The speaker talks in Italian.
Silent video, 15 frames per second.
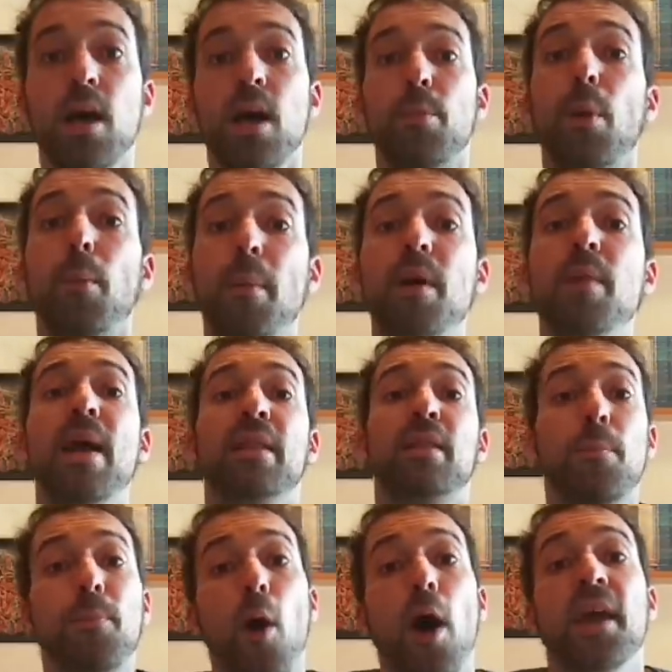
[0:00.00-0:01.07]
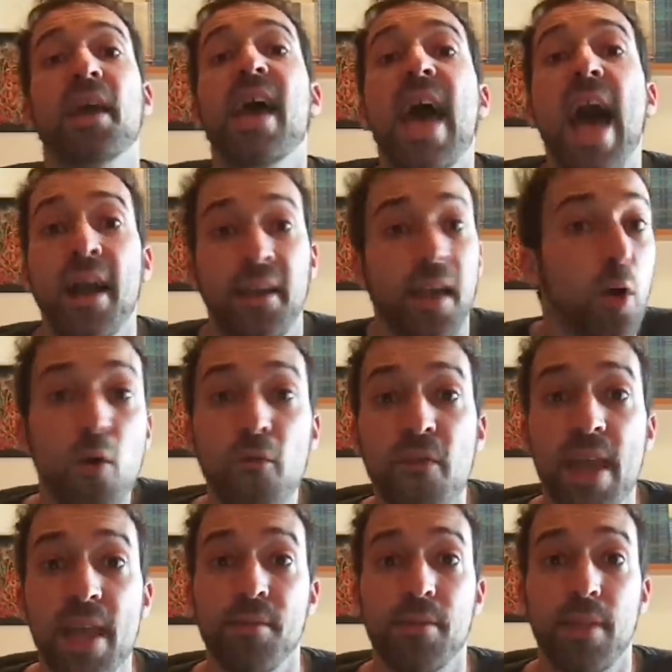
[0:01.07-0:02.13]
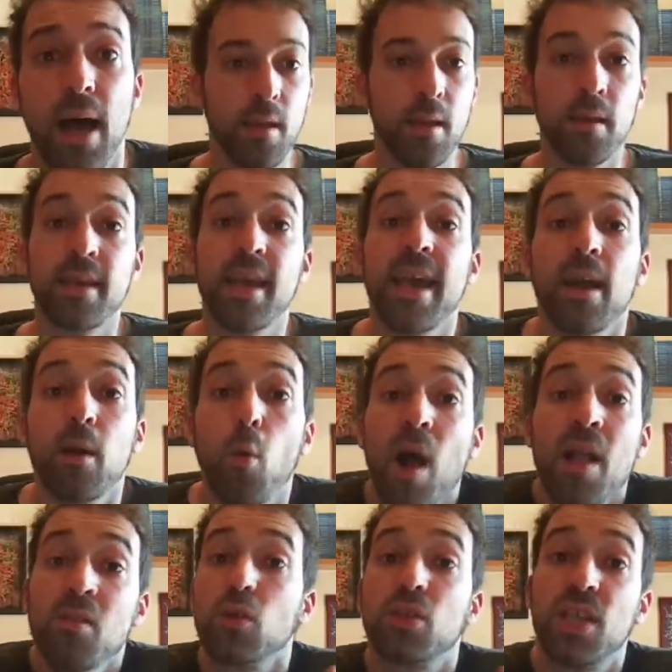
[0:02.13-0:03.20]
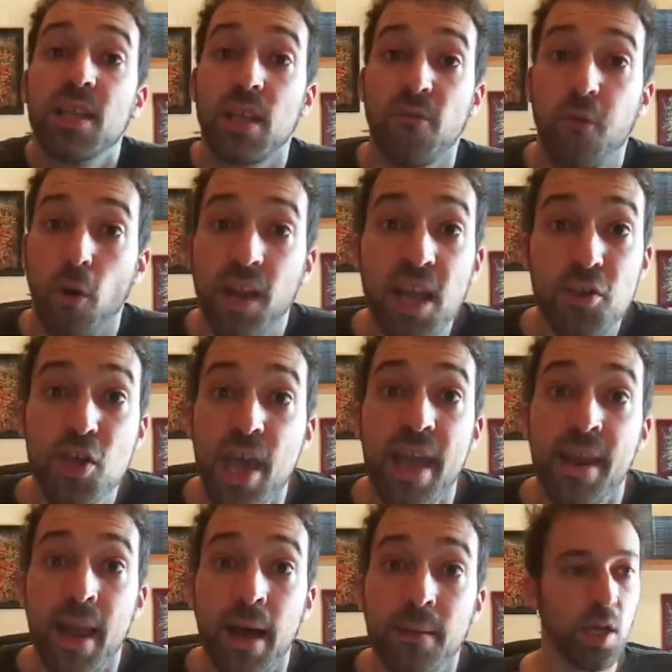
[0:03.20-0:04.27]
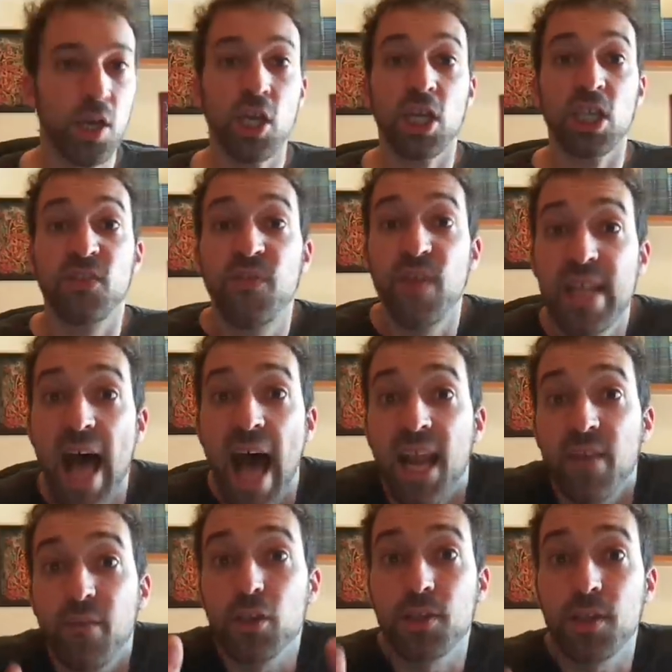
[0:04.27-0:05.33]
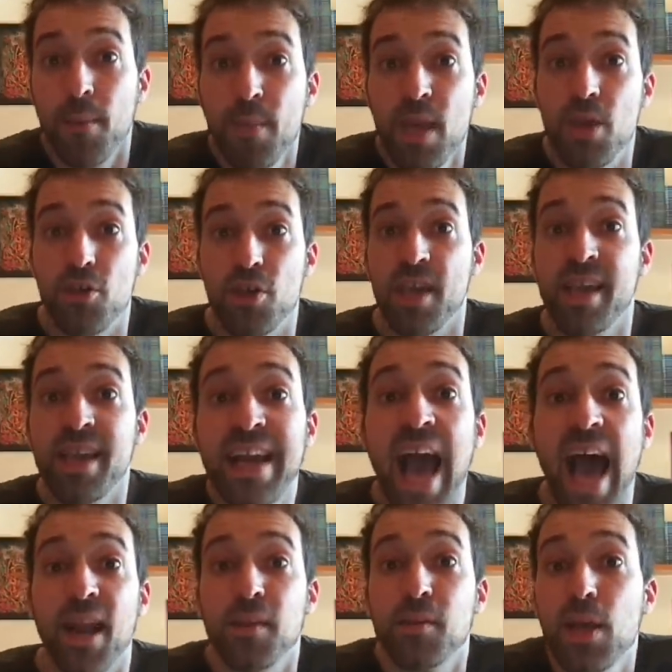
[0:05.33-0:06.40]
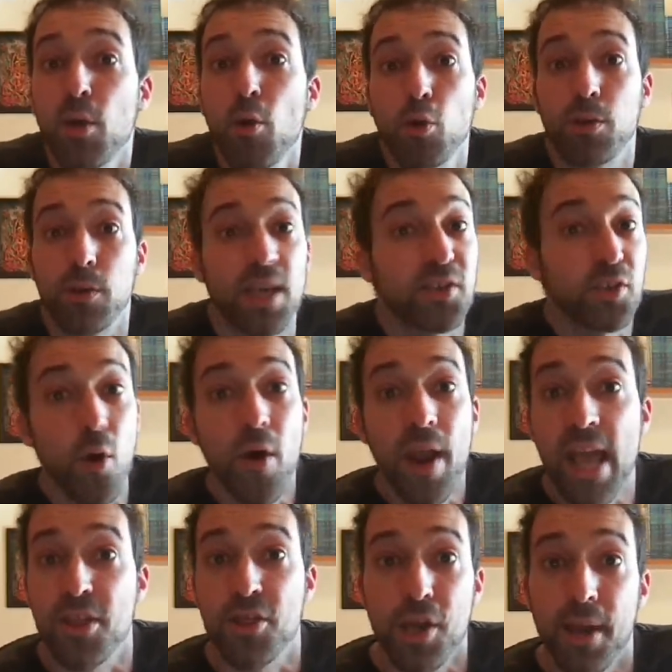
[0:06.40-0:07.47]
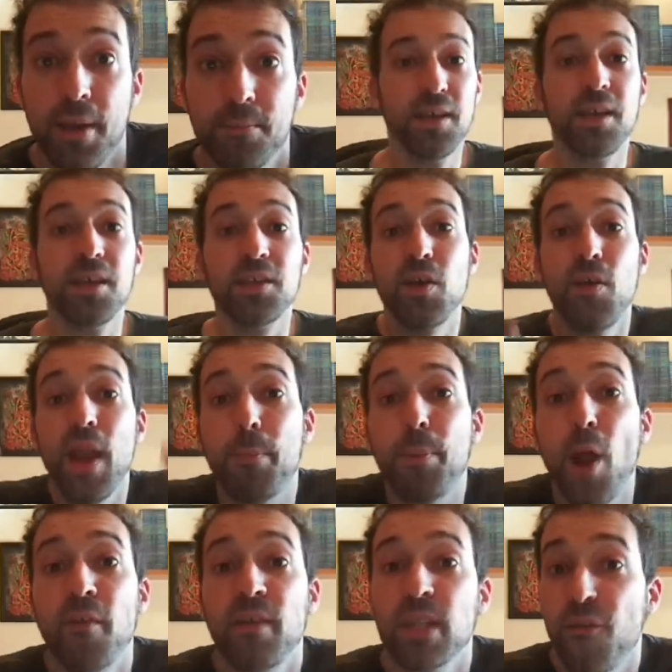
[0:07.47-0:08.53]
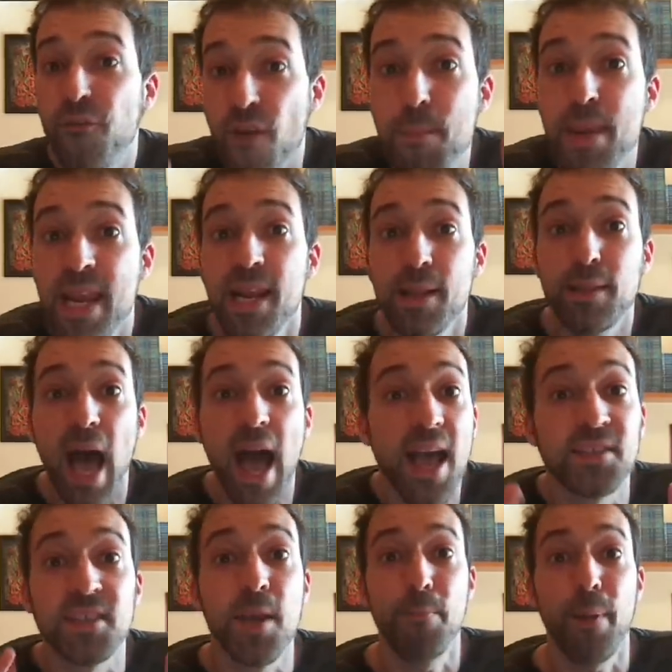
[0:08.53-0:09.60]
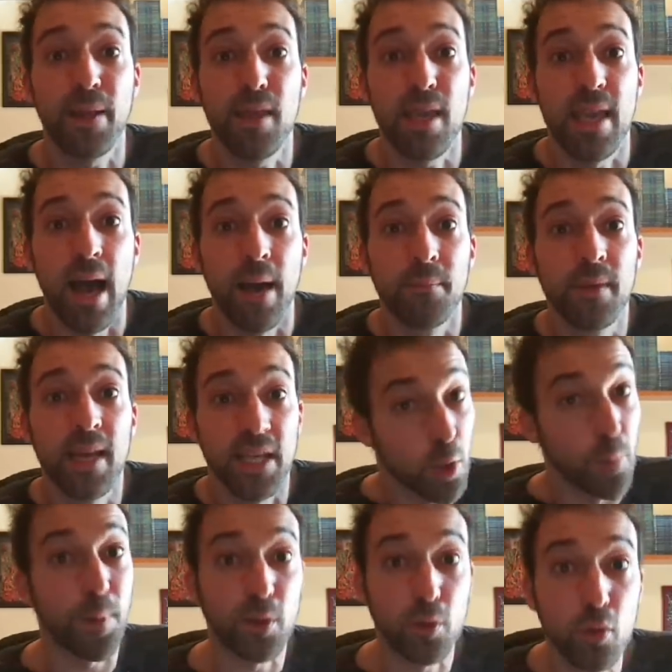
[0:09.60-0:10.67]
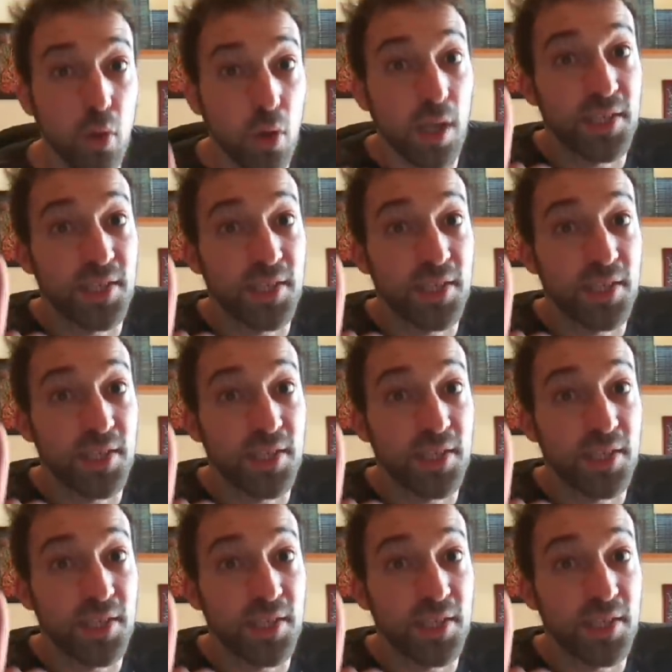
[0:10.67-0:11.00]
probabilmente poi è anche convinta che quando siete fuori a cena, sfidare i vostri amici in gare di rutti e scoregge sia una prova di femminilità e simpatia, e soprattutto che